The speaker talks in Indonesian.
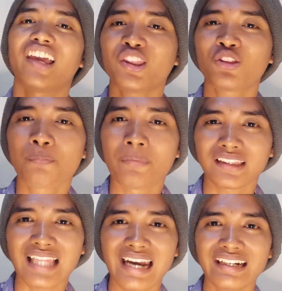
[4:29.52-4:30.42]
itu
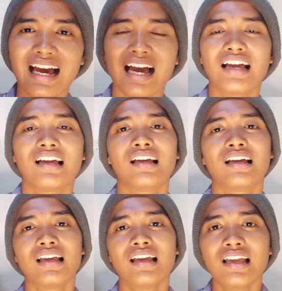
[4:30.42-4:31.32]
pertanda
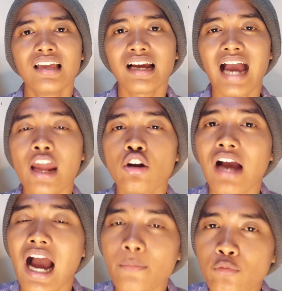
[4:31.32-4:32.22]

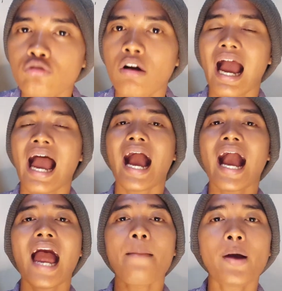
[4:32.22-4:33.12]
kalau kamu
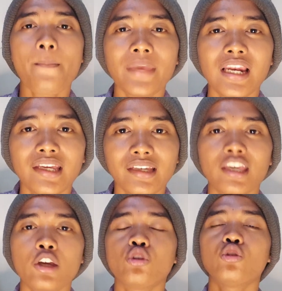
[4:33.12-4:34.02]
akan
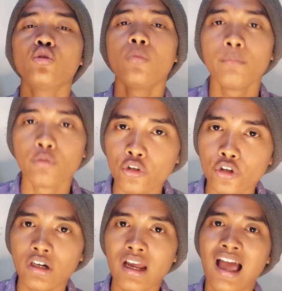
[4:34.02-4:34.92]
memiliki
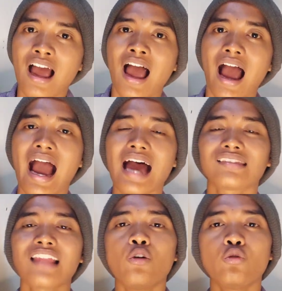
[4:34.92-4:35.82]
umur
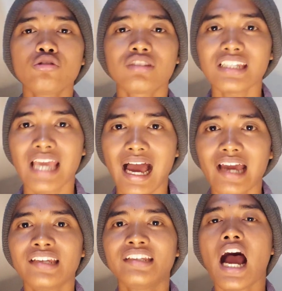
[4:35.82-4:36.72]
atau
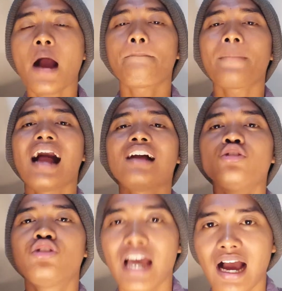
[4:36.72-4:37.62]
usia yang
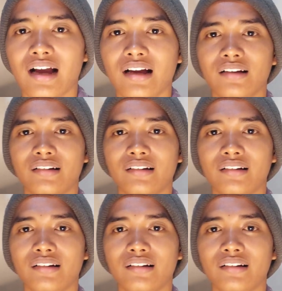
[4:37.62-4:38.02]
panjang.